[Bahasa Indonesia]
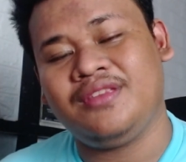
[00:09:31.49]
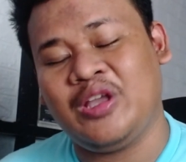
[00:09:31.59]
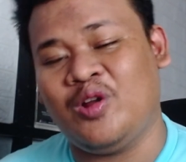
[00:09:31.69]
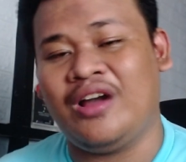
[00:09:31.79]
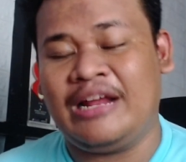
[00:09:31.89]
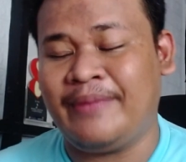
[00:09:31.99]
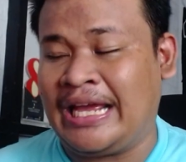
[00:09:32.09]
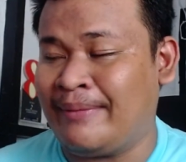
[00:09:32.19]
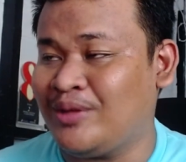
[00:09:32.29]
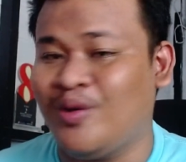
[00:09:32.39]
kalau kalian
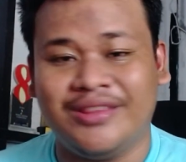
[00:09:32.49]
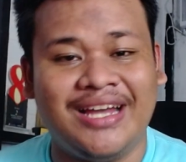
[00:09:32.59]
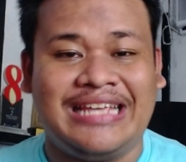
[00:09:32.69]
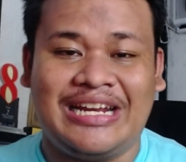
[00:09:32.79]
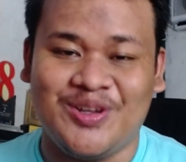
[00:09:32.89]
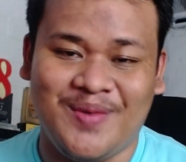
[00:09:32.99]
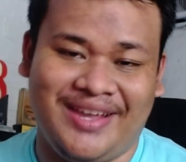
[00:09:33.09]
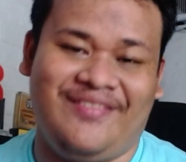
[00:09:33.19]
pengen hemat kuota jangan dicoba game